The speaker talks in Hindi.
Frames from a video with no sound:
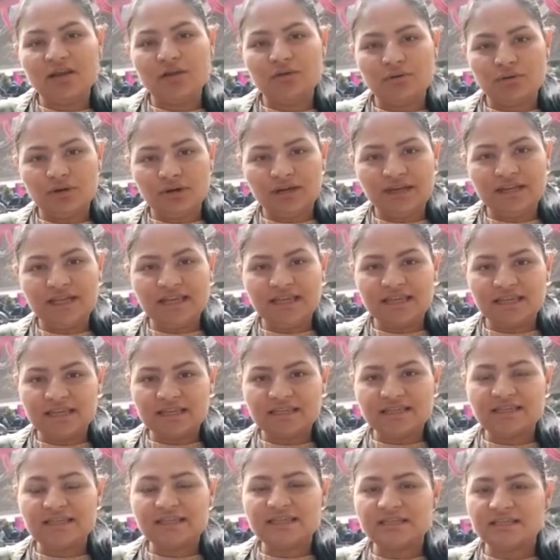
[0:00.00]
लोकल
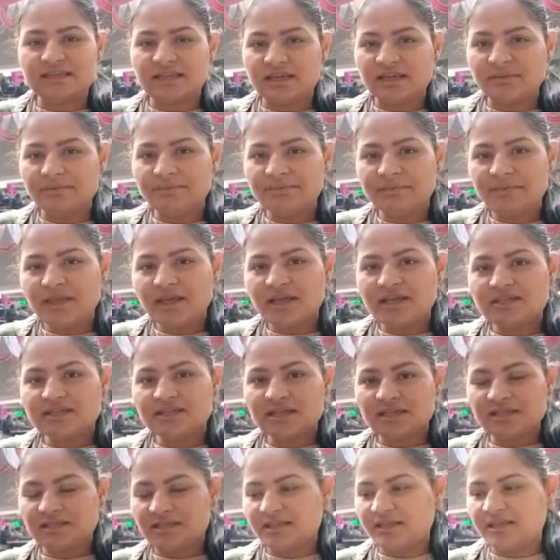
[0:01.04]
डेलीकेसीज के
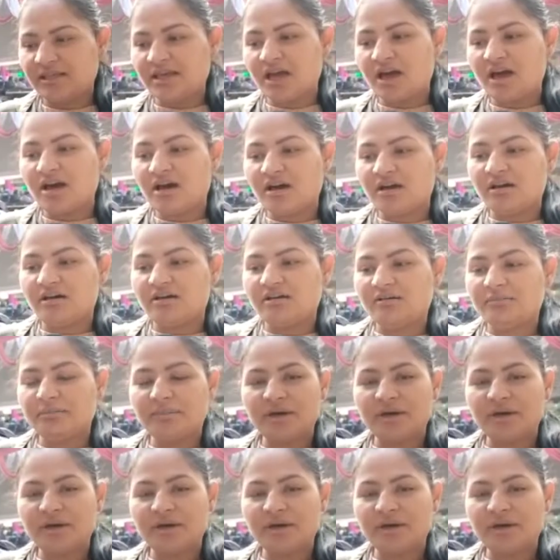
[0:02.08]
जैसे कि यहाँ